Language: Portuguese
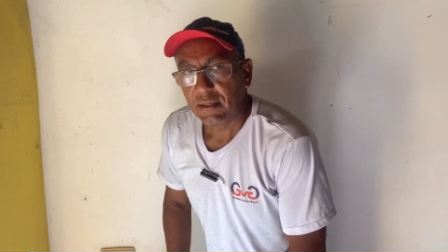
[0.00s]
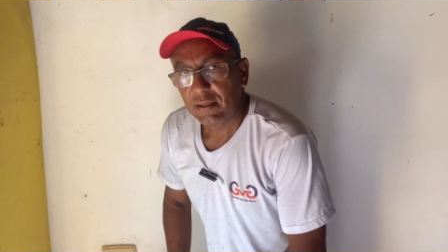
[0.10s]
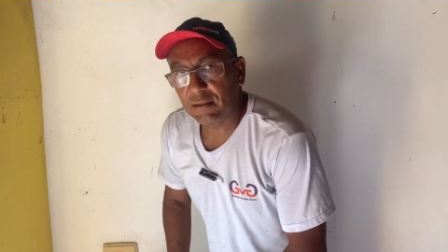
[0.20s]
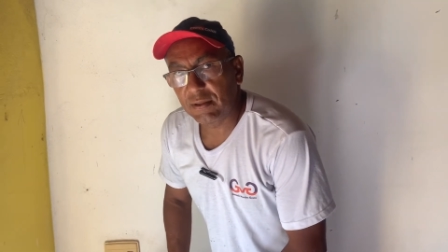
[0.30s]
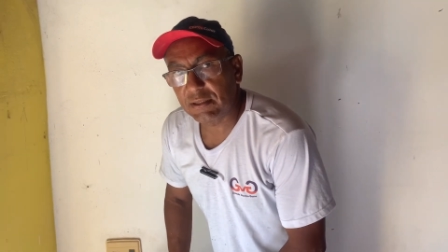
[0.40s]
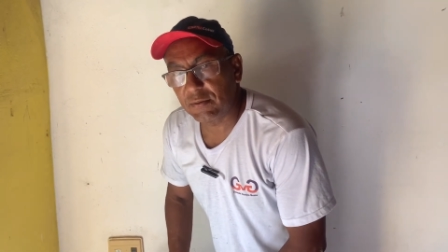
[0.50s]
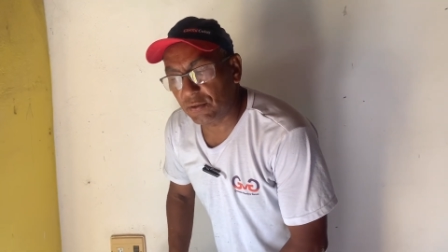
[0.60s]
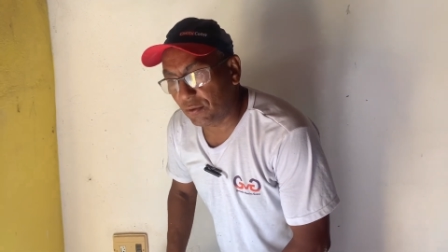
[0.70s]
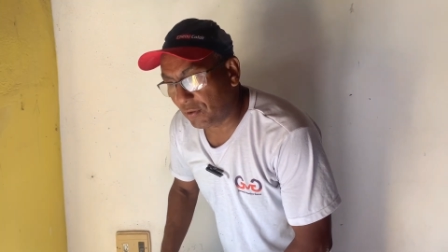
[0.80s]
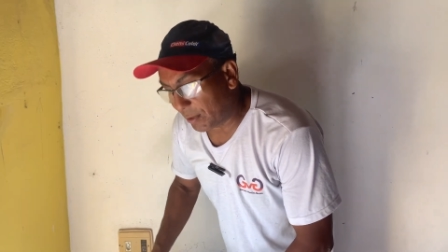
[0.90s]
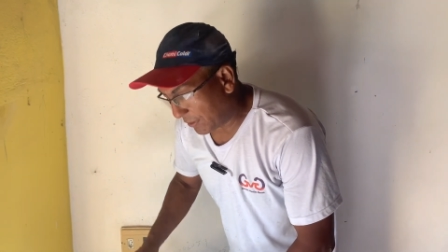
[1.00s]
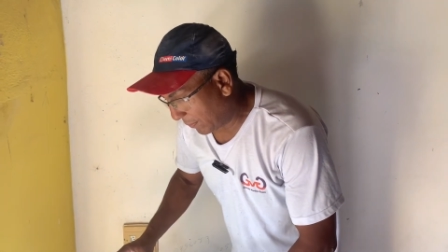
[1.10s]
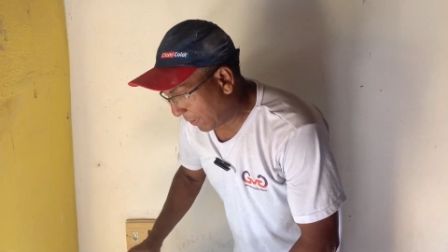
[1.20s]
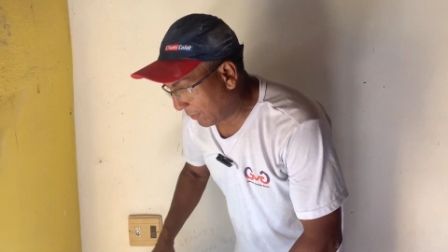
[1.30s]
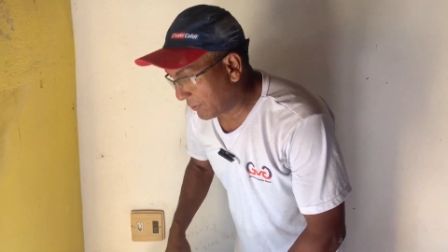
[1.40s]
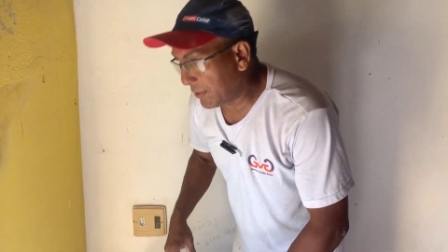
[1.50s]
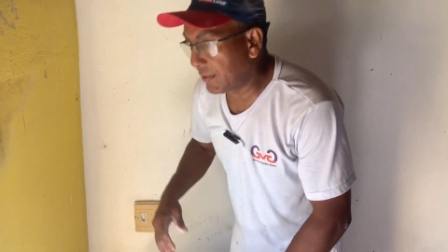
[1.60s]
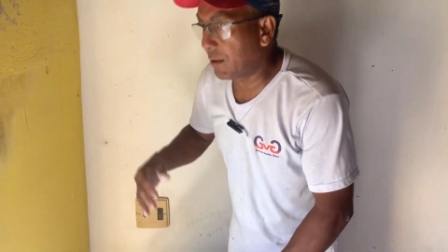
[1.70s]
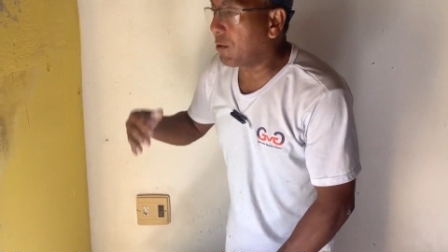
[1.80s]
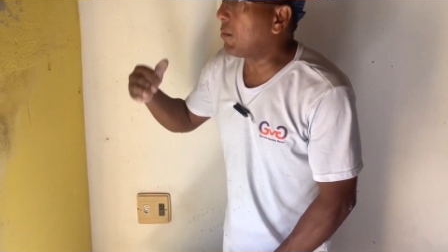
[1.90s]
Então, nesse vídeo de hoje eu vou mostrar para vocês
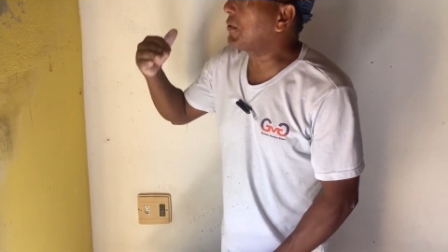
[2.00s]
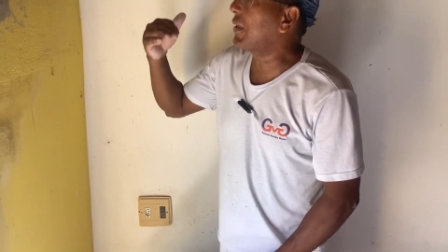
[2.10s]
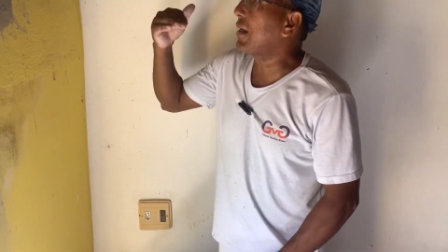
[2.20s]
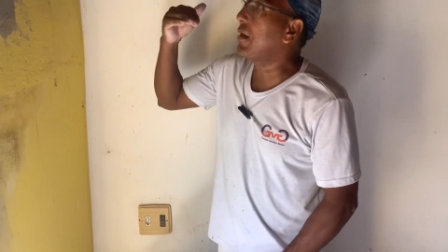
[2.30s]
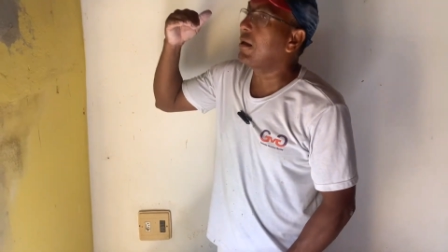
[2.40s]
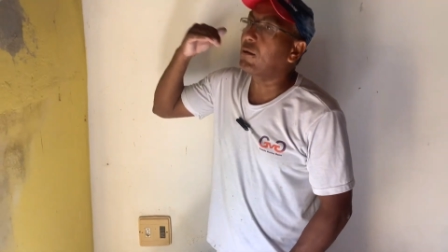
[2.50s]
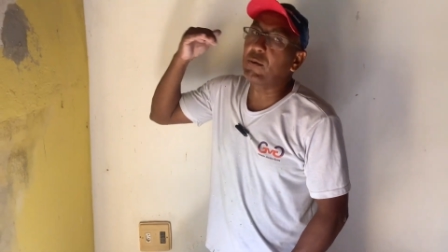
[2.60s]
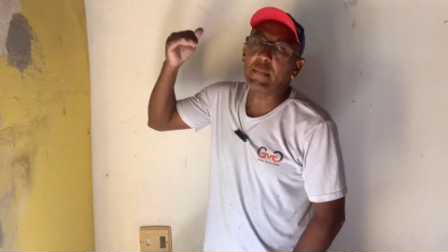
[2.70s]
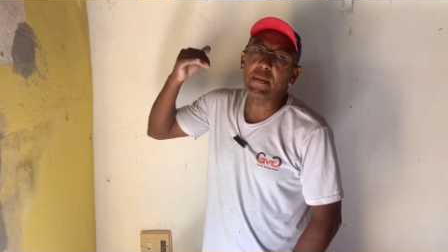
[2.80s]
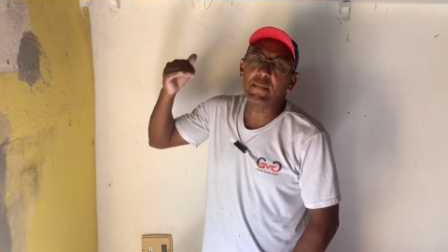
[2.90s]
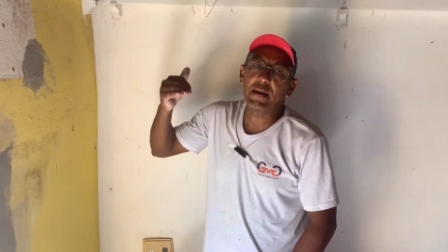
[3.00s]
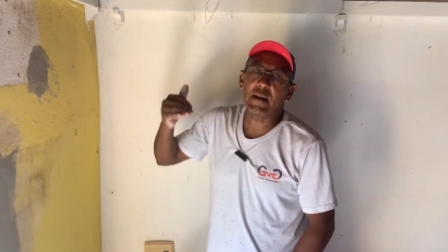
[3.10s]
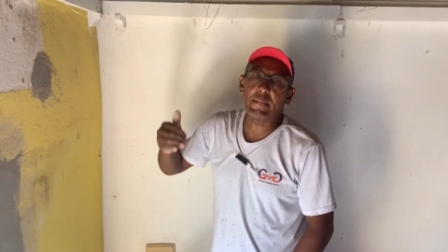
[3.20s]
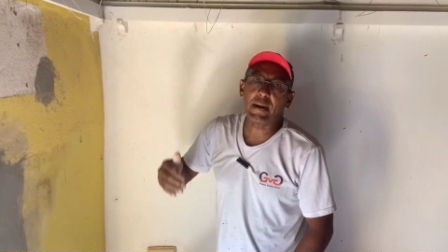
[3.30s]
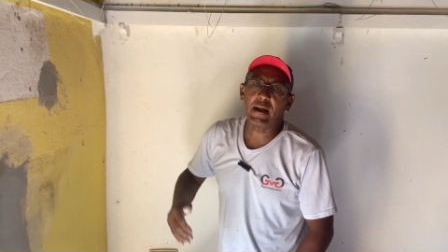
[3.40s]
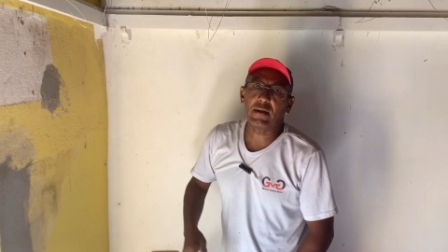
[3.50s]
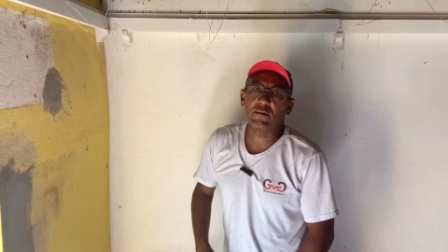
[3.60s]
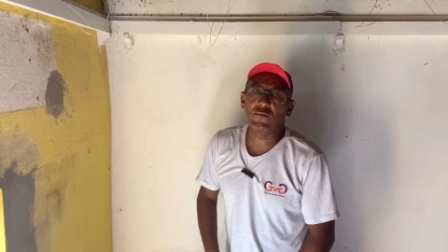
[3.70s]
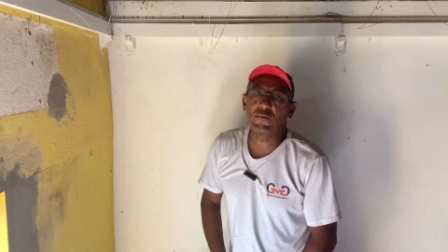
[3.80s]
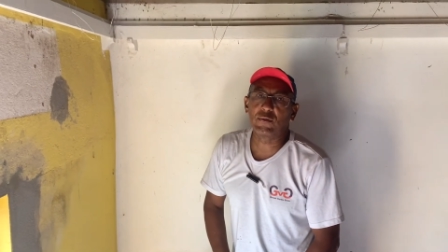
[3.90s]
aqui como sair com a primeira placa
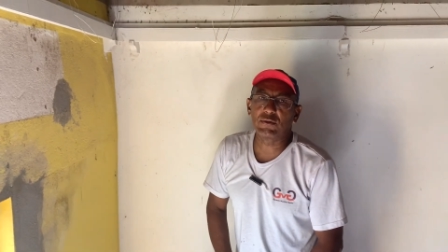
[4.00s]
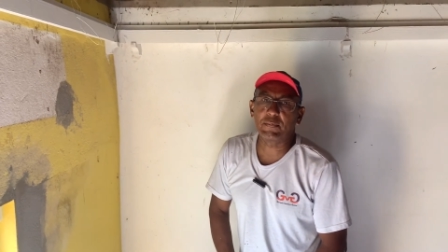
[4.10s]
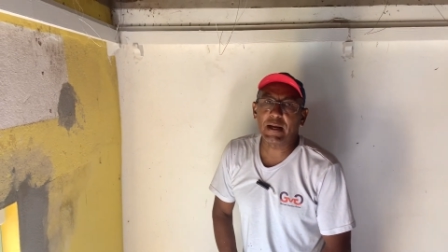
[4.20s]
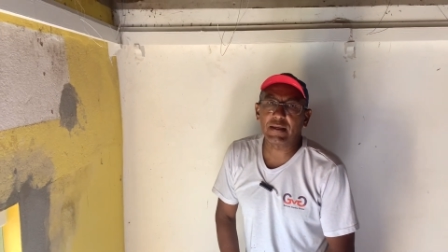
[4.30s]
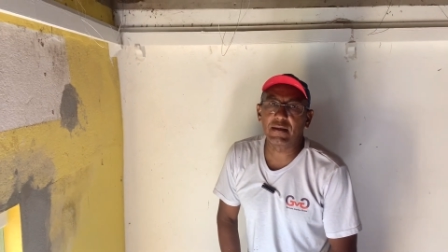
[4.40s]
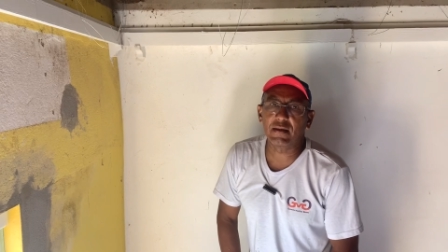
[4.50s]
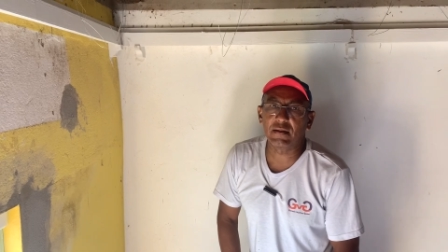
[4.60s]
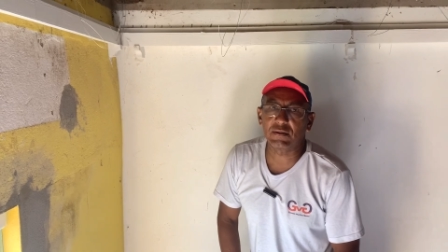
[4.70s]
do forro de praquinha, né?